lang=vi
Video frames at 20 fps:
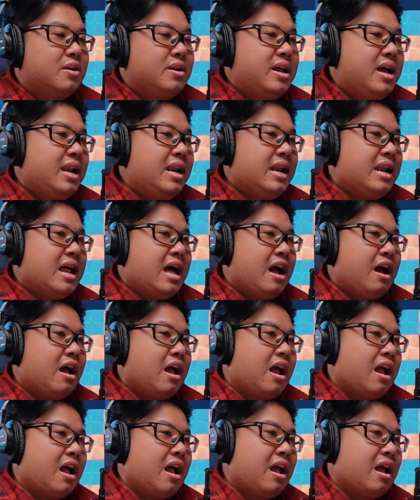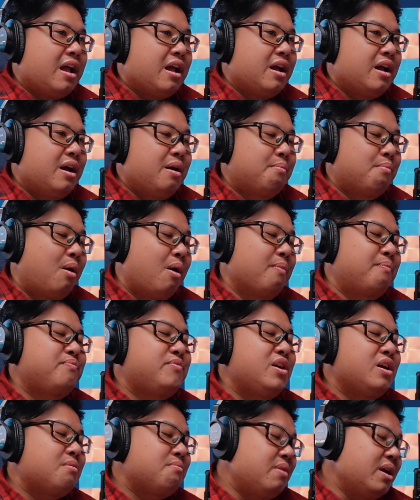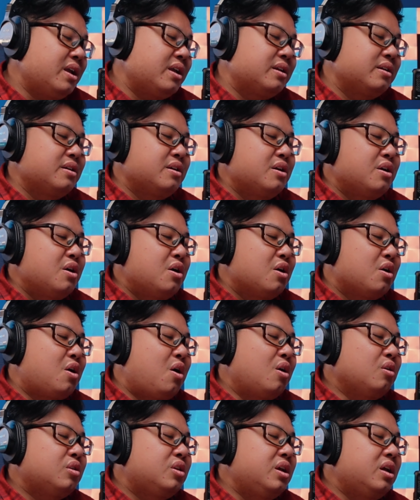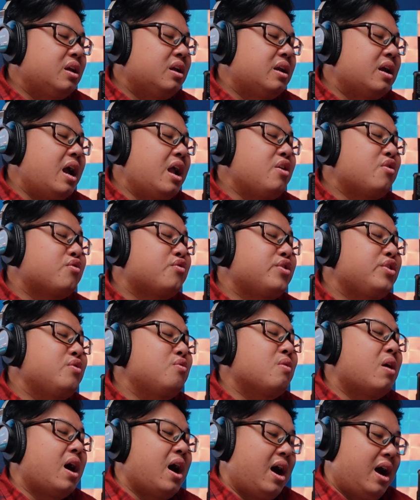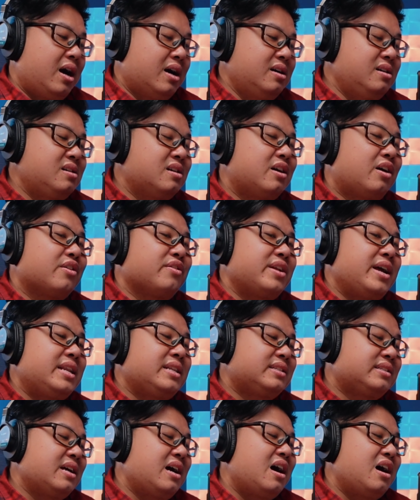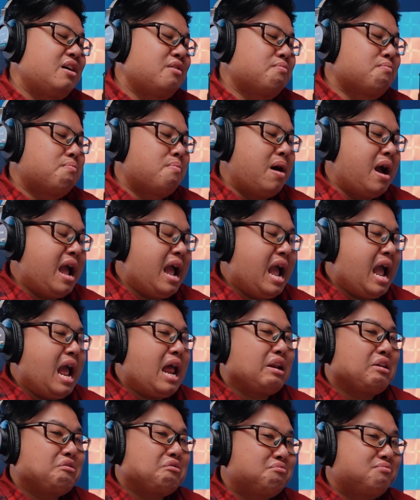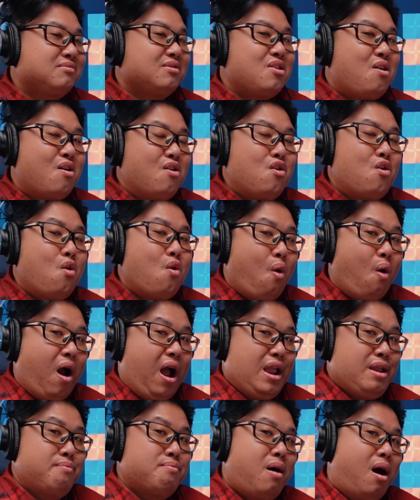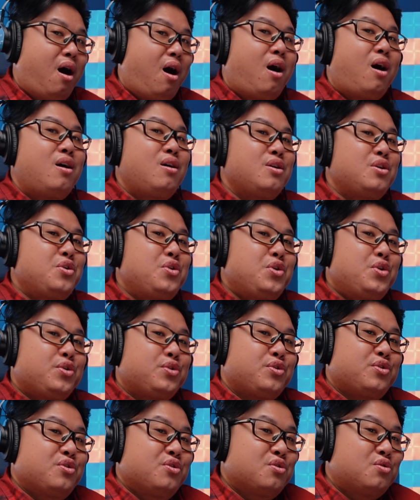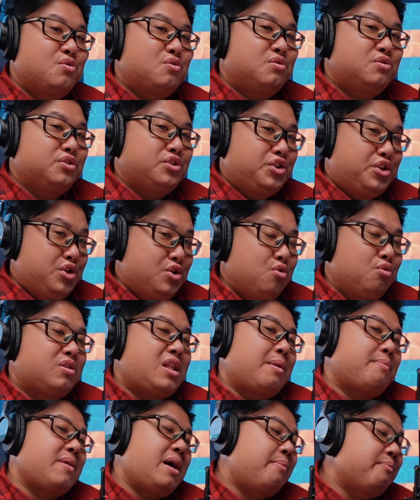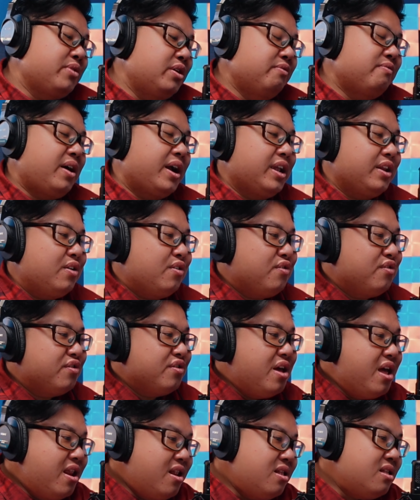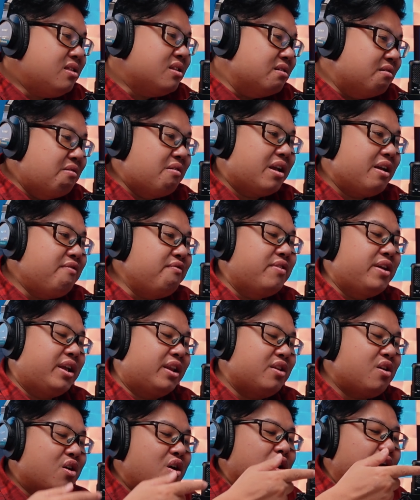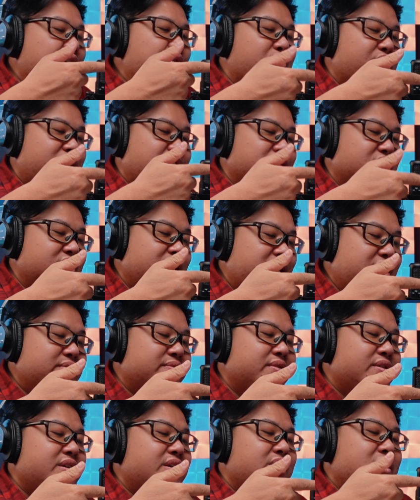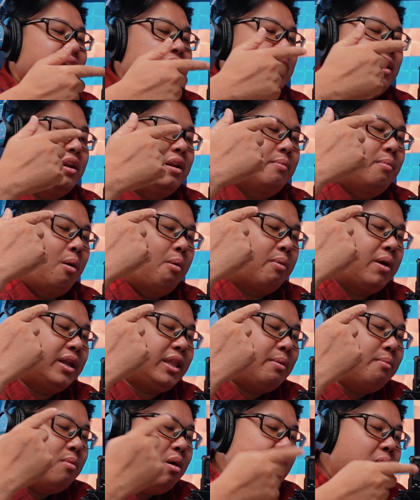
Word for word: cho nên là một chiếc mic có thiết kế riêu hở condenser mà nó loại bỏ được nhiều tạp âm như vậy nó đến từ cái việc nó có cái resin một cái